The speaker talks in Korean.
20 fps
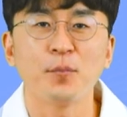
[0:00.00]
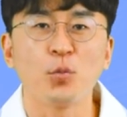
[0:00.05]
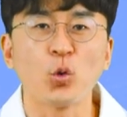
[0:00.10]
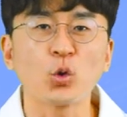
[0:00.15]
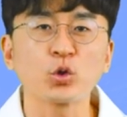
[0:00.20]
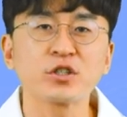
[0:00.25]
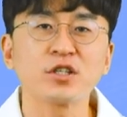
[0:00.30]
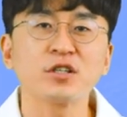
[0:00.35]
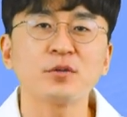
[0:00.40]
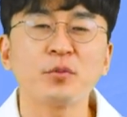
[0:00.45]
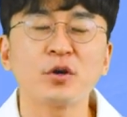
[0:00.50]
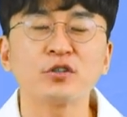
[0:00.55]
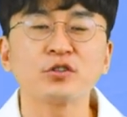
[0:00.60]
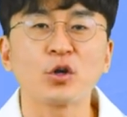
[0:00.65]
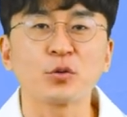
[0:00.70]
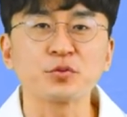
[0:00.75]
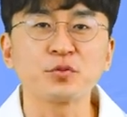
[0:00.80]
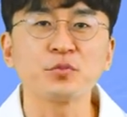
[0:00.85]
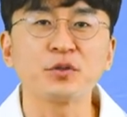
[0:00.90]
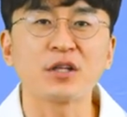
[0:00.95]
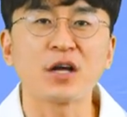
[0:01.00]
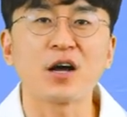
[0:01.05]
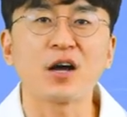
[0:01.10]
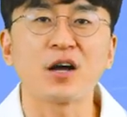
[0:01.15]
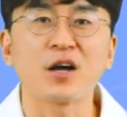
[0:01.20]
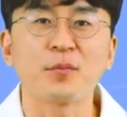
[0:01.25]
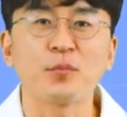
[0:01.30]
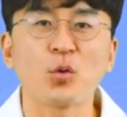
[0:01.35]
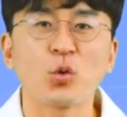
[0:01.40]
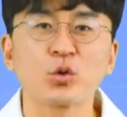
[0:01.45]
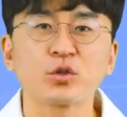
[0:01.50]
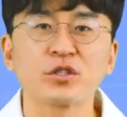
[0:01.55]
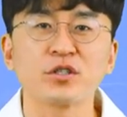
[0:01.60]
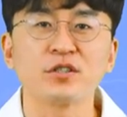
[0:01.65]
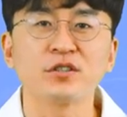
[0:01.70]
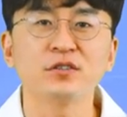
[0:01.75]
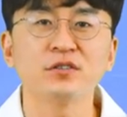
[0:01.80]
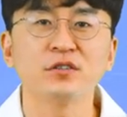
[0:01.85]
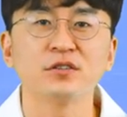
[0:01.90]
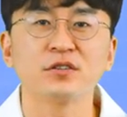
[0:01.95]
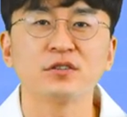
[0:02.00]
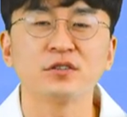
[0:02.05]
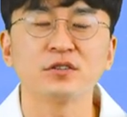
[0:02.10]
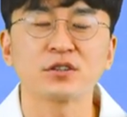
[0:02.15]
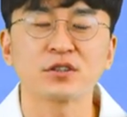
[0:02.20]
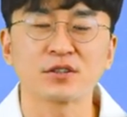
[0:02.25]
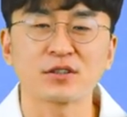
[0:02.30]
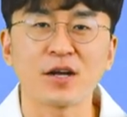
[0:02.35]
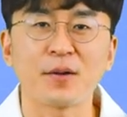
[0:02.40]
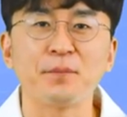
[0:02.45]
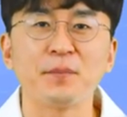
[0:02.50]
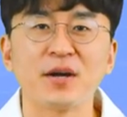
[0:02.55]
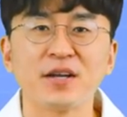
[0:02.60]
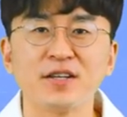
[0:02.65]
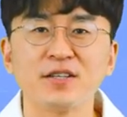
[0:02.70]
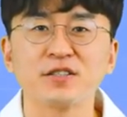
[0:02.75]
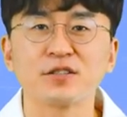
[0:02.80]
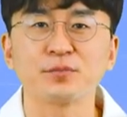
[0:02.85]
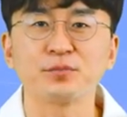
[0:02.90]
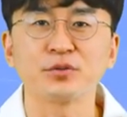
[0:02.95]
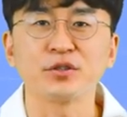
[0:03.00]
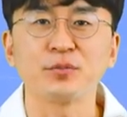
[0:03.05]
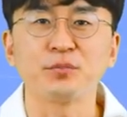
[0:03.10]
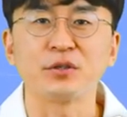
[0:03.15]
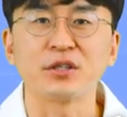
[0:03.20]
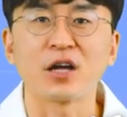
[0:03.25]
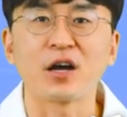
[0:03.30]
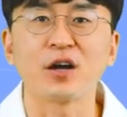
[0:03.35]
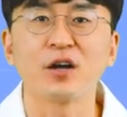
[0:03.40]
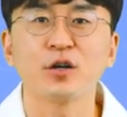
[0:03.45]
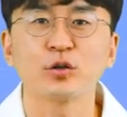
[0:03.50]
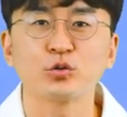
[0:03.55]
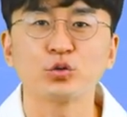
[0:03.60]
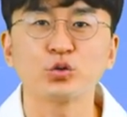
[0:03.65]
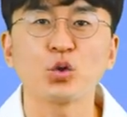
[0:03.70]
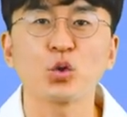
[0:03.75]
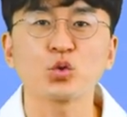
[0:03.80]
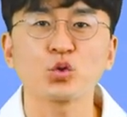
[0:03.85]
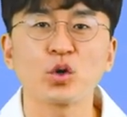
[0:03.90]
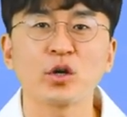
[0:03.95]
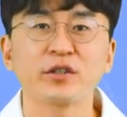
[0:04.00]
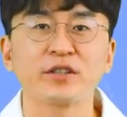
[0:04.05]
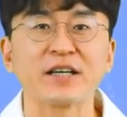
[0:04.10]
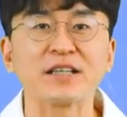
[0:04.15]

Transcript: 못 고치는 배우는 없습니다. 못 고치는 습관만 있을 뿐입니다. 구독, 좋아요,